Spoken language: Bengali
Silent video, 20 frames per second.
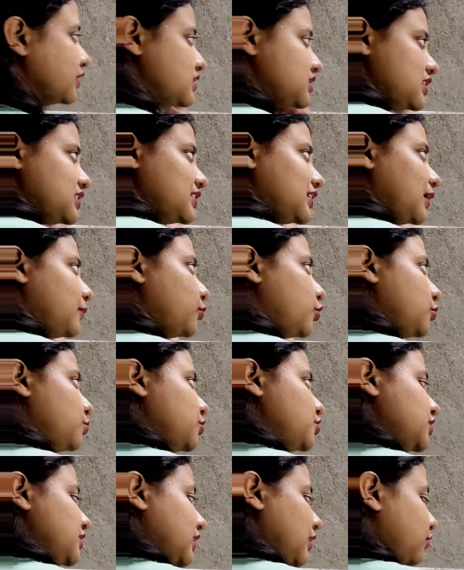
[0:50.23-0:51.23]
ফার্স্টে যেটা
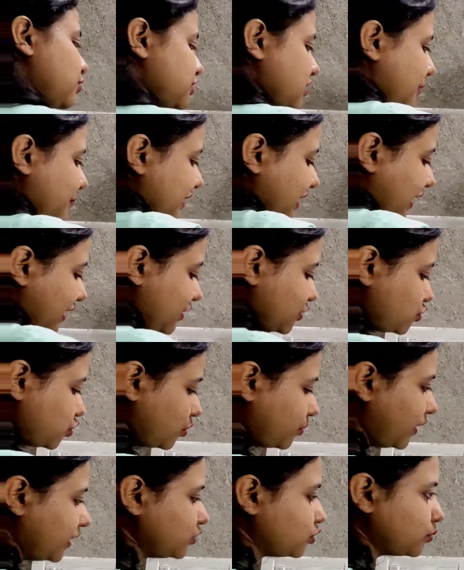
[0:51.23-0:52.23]
বলবো সেটা হচ্ছে আমি এখানে
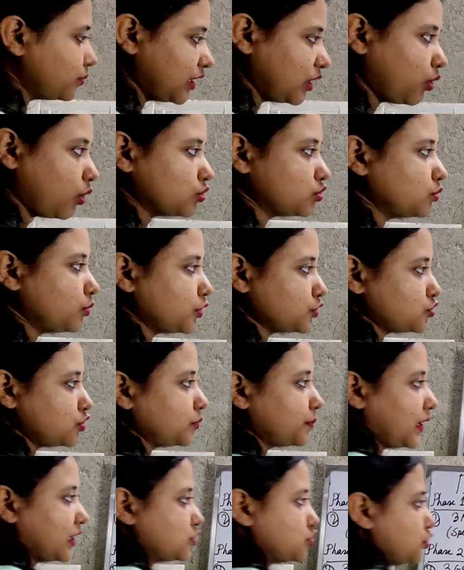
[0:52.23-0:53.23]
সময় তোমরা কত
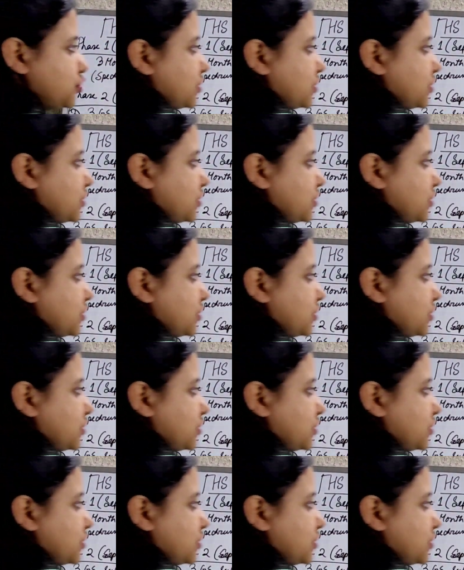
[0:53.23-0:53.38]
বছর পাচ্ছ